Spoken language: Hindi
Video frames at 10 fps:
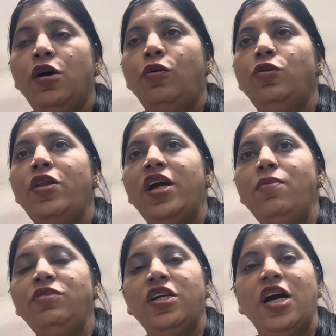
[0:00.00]
उन्होंने कहा
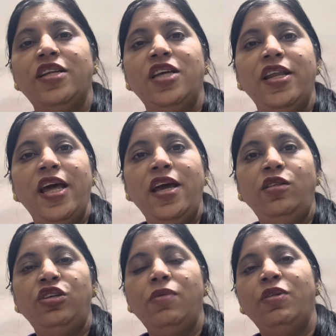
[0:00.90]
मुझे घर जाना है
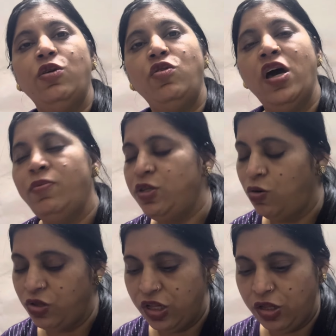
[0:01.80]
चल मैं तेरे को घर भी
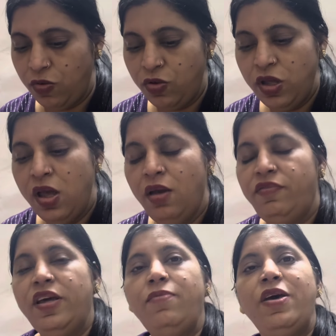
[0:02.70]
छोड़ देता हूँ
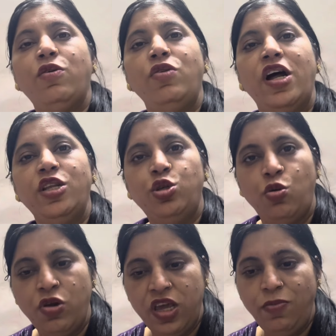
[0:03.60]
फिर मेरे को घर
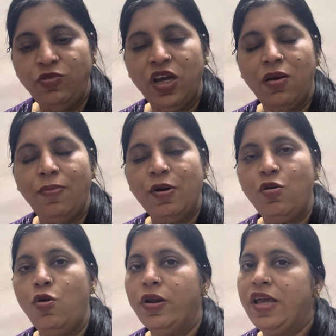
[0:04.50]
छोड़ के पूजा के पापा
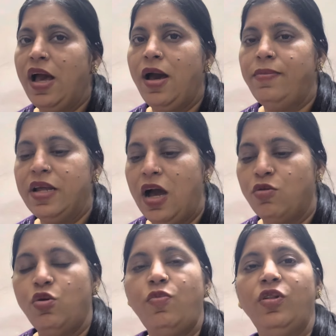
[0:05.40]
को और यहाँ हमने
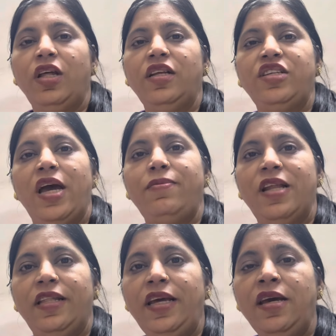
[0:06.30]
काकू को बोल दिया था चाय
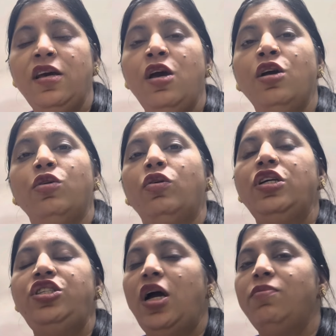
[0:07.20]
बना दे
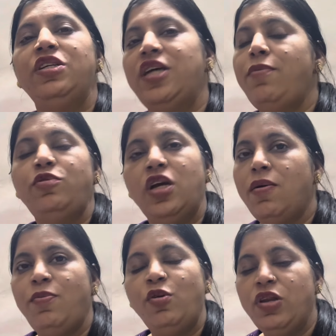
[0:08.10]
क्योंकि शाम की चाय पूजा के
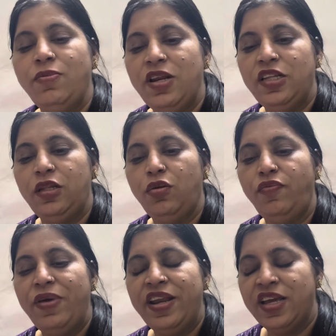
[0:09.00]
पापा को नहीं मिली थी तो
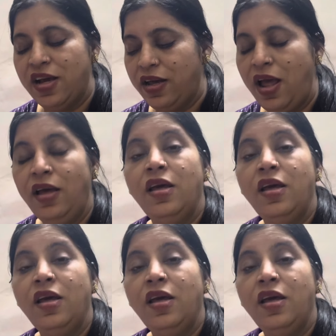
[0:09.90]
मैंने क्या करा